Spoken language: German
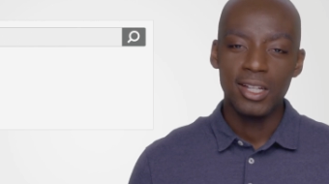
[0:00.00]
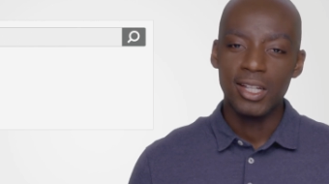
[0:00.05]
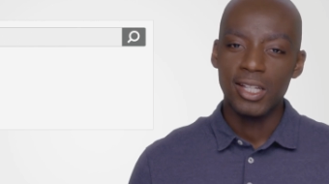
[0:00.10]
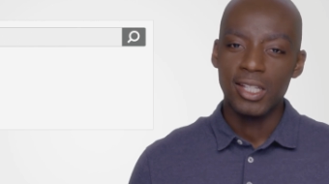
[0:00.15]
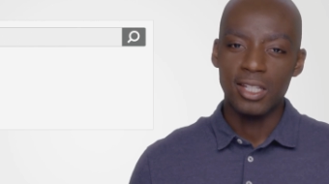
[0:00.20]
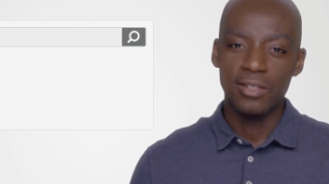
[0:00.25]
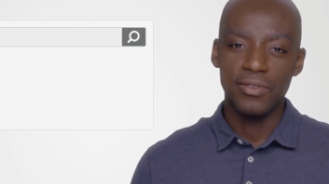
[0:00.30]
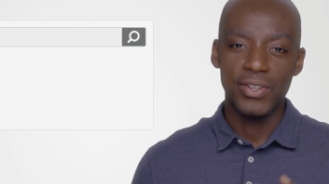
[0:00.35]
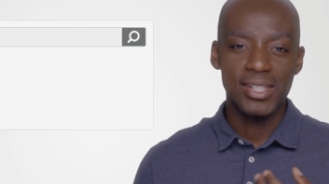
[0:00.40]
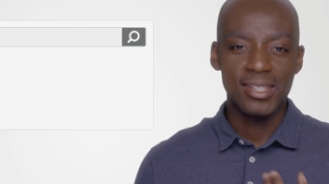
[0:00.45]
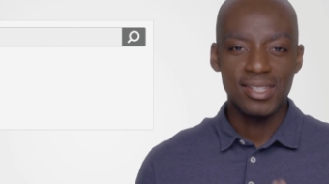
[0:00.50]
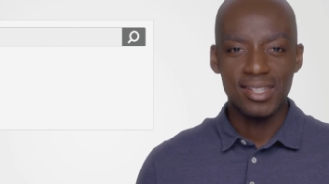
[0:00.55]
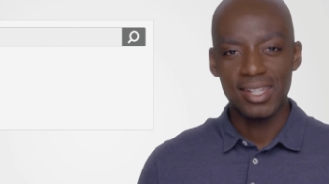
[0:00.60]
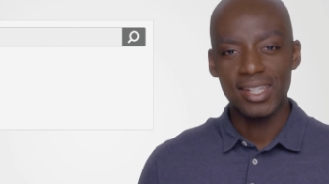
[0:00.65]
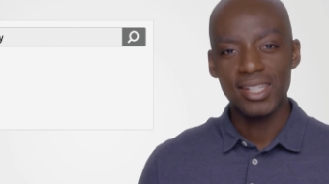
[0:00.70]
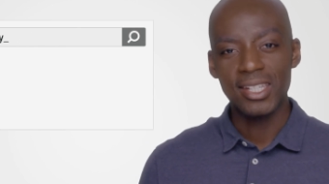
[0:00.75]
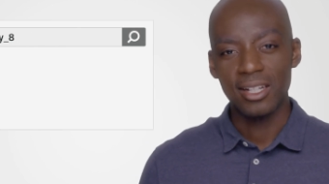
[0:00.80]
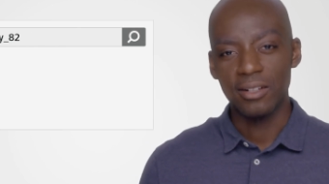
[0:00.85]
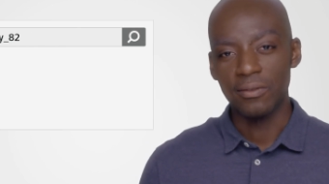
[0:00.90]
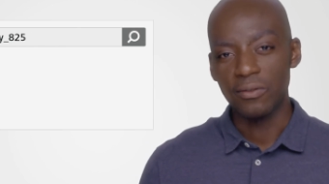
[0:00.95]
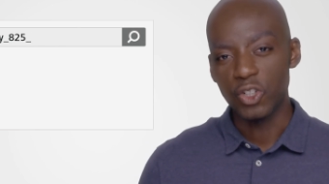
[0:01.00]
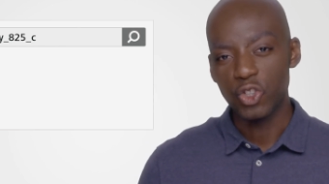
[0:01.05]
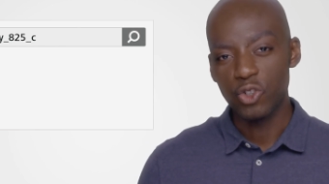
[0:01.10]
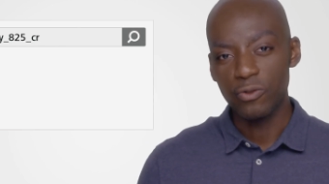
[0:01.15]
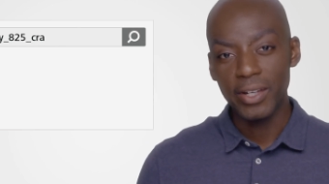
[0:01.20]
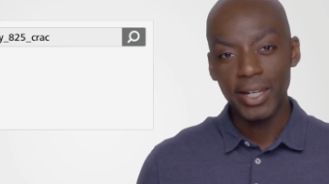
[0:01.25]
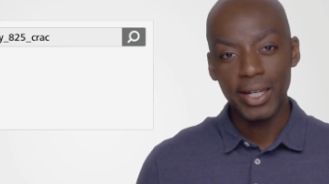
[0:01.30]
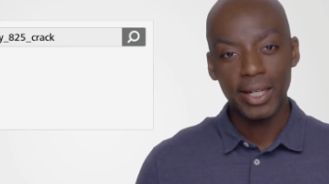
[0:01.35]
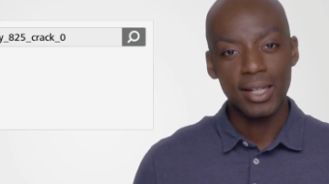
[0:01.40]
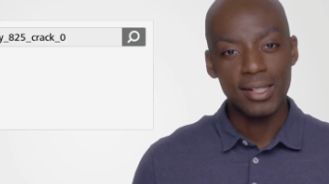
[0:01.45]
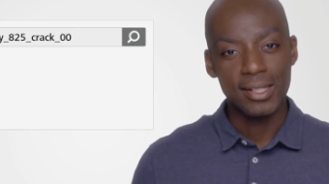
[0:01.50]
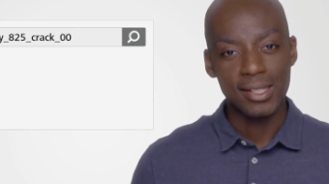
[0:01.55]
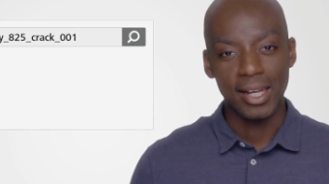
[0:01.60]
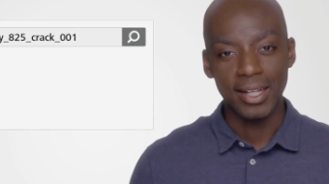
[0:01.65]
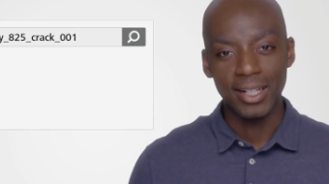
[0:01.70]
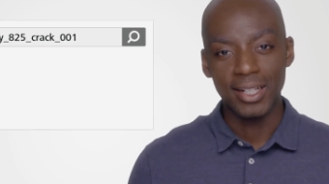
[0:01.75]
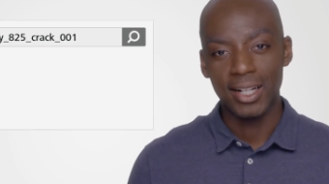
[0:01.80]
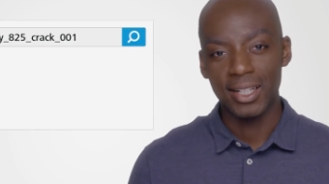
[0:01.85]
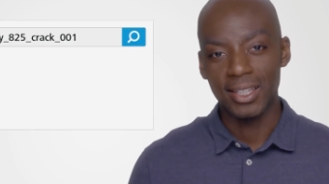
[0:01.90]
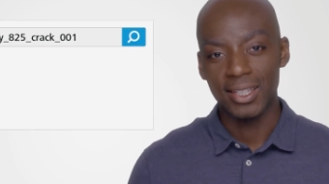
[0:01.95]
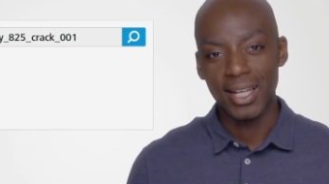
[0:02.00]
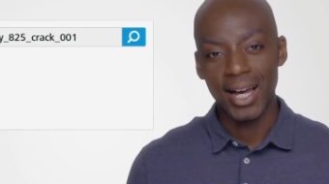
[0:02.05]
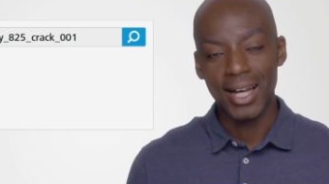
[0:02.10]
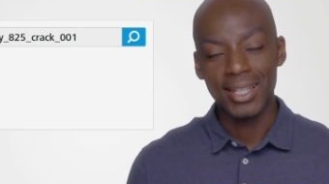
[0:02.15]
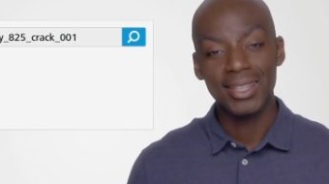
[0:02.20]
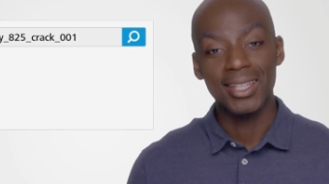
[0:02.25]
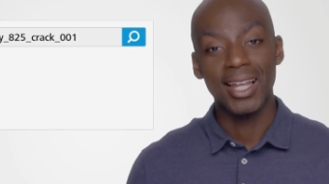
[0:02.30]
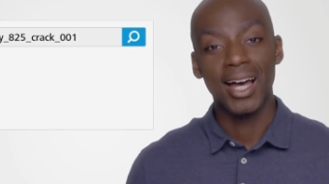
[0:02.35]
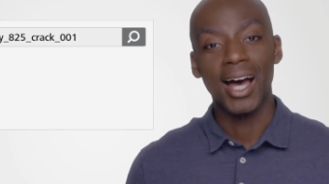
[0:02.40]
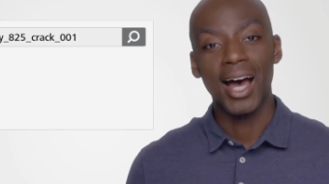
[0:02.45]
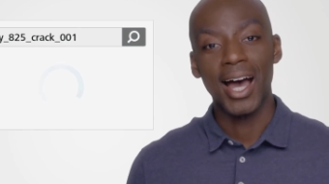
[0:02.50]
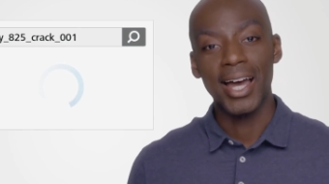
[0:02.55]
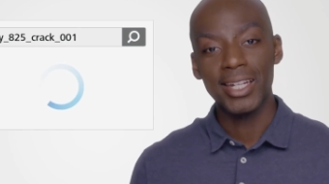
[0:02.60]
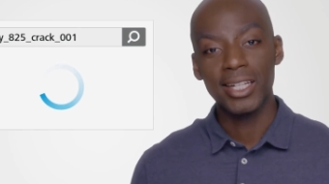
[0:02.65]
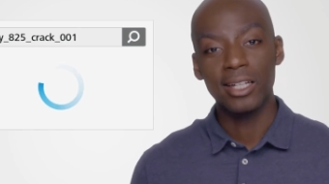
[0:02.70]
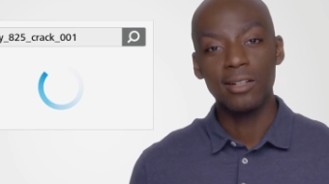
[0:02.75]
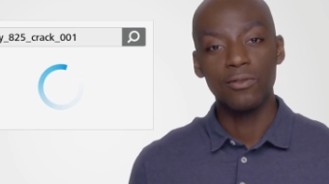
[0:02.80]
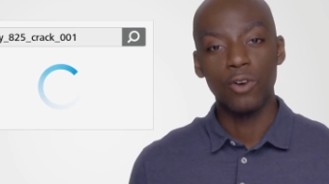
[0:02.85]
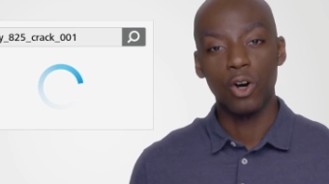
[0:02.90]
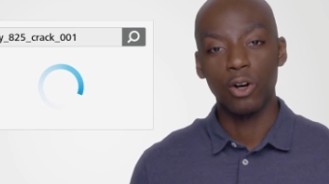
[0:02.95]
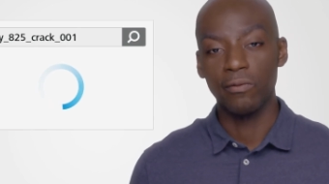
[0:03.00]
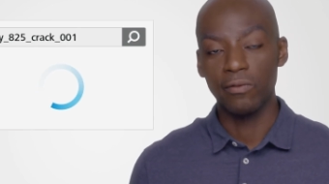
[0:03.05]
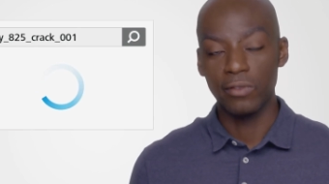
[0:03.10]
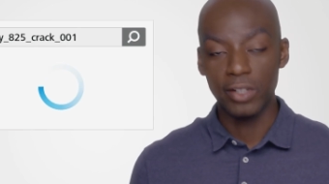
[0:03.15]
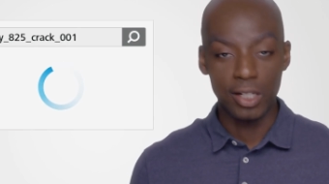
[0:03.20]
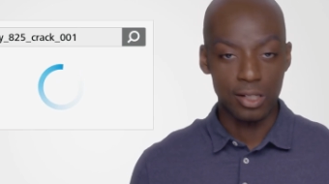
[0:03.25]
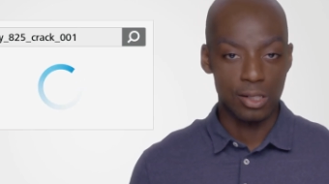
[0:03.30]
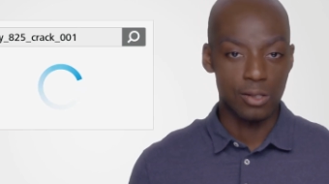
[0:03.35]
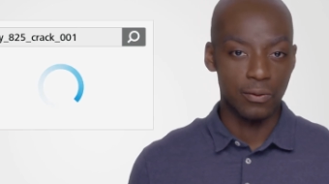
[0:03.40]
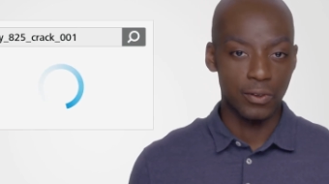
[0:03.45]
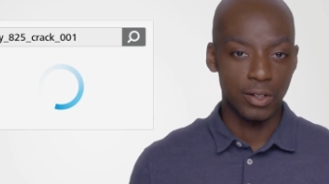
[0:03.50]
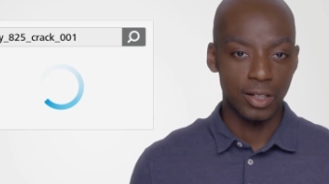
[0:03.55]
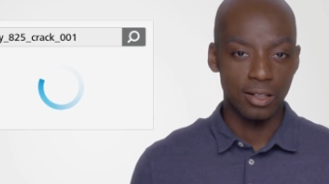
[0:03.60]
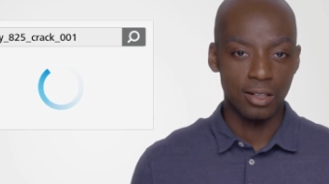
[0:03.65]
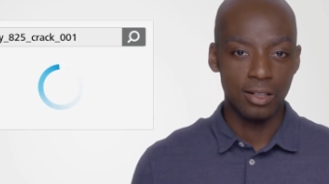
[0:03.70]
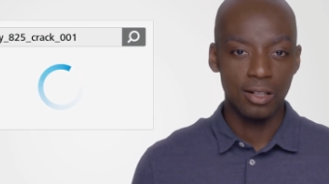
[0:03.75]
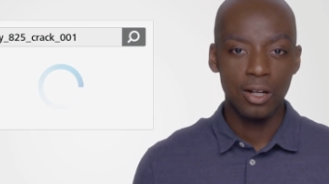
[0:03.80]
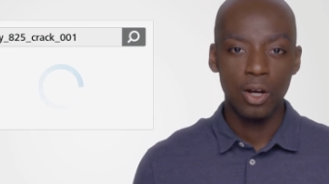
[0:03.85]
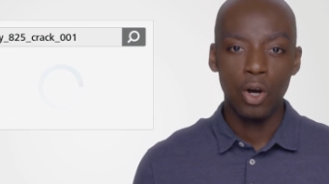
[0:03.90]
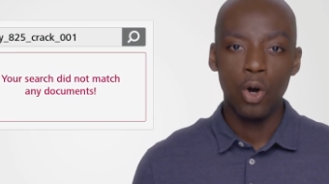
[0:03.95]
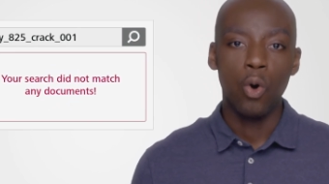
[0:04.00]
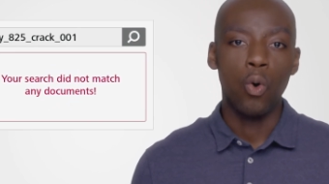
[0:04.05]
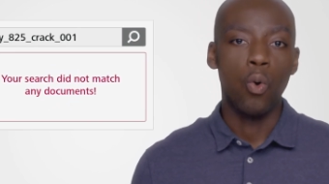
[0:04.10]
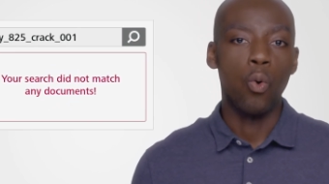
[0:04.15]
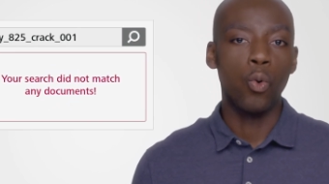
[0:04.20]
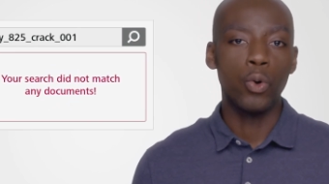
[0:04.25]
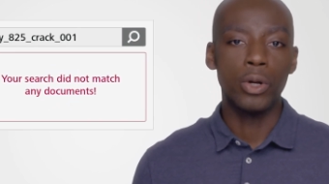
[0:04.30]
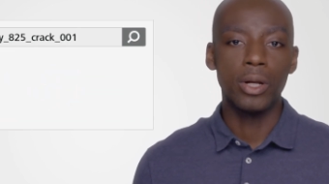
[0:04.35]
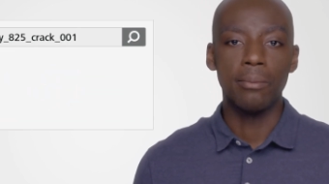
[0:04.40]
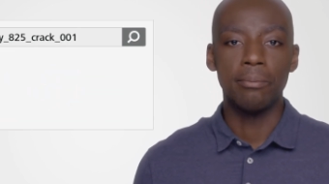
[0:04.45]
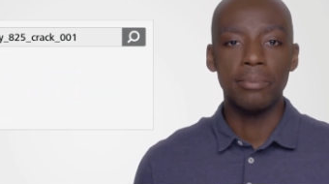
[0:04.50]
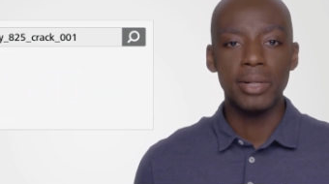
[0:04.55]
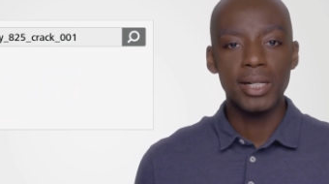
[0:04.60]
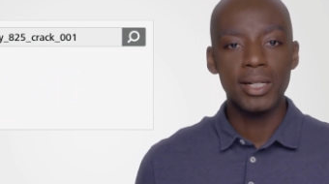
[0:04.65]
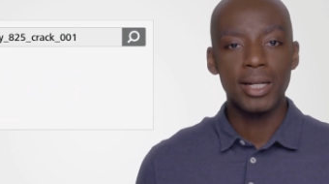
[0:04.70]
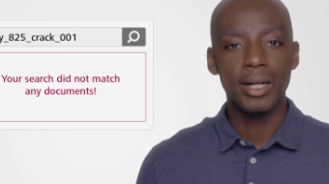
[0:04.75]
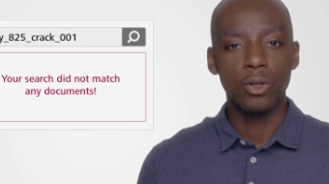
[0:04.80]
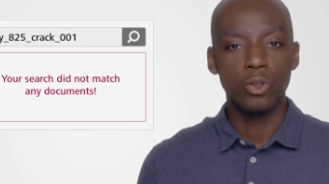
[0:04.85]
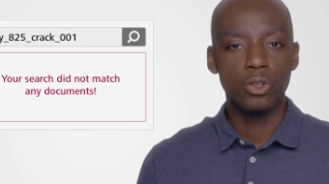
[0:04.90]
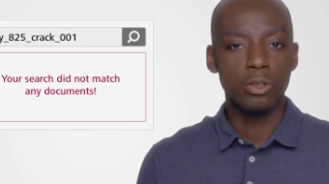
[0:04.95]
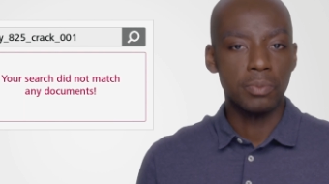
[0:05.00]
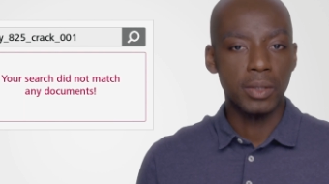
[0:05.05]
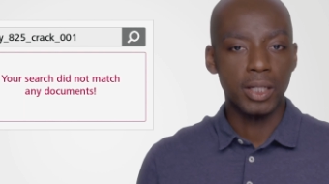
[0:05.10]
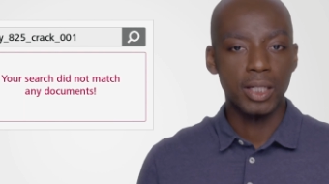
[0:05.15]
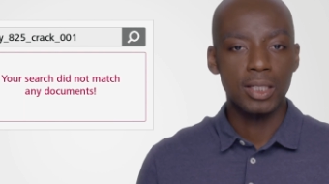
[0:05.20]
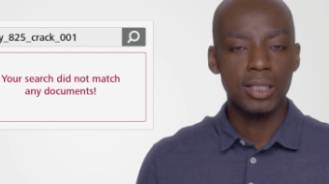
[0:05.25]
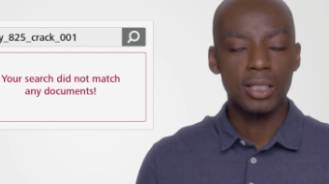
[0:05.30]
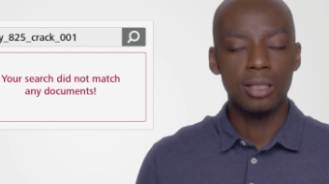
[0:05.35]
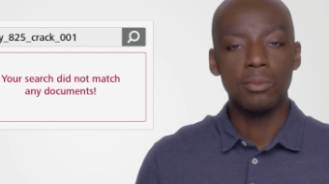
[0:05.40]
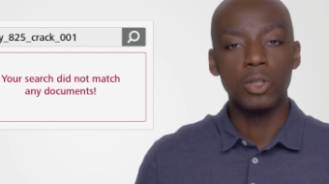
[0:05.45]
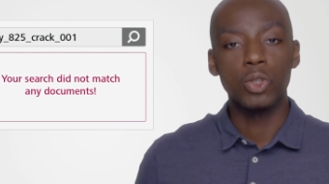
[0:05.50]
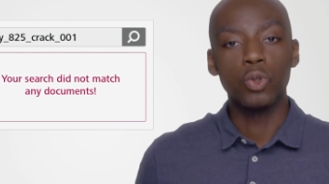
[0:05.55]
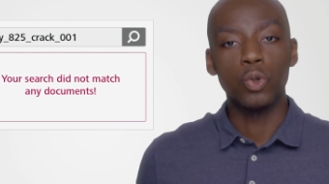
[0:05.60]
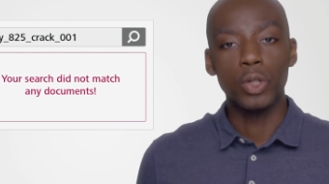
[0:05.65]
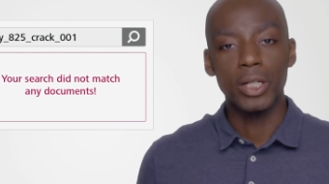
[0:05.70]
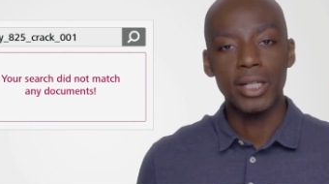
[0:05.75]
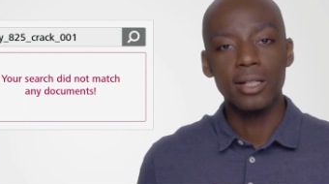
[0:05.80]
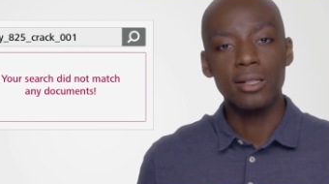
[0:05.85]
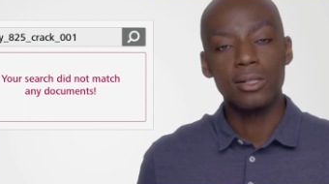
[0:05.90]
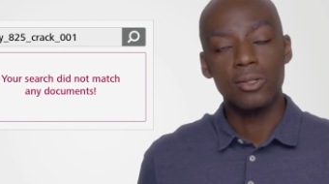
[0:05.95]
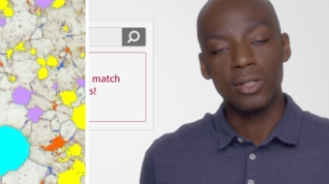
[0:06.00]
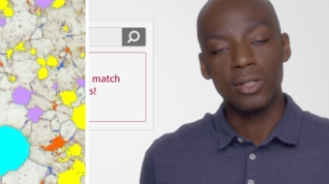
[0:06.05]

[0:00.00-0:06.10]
Sie wissen sicher, wie schwierig es sein kann, Daten nach einigen Wochen wiederzufinden oder Bilder und Berichte mit Kollegen zu